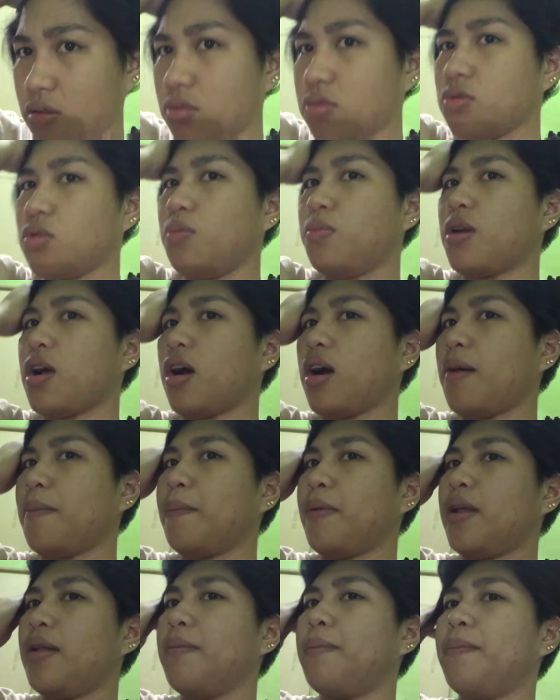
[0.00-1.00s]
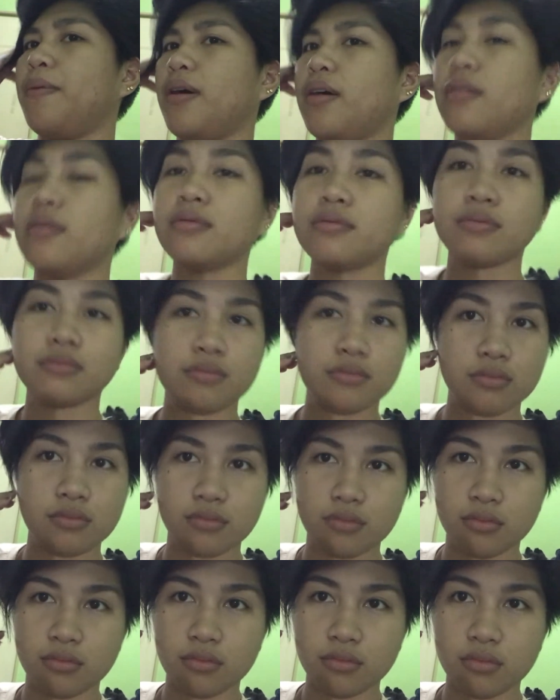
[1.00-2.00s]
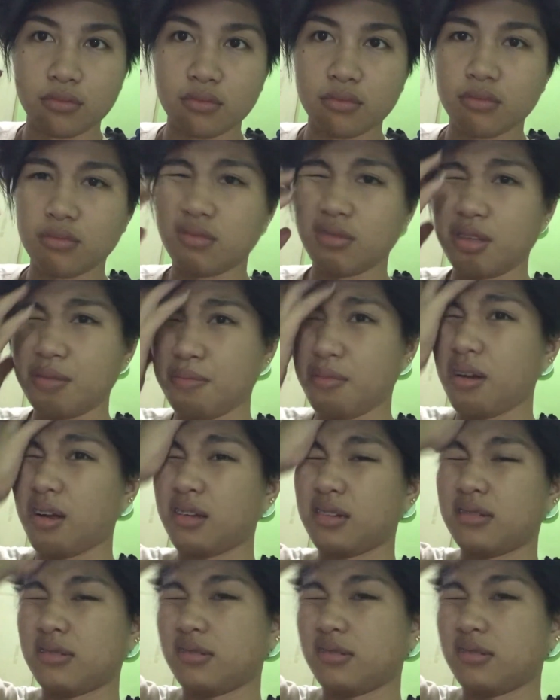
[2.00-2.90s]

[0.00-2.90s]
Sobrang kapal pa. Diba?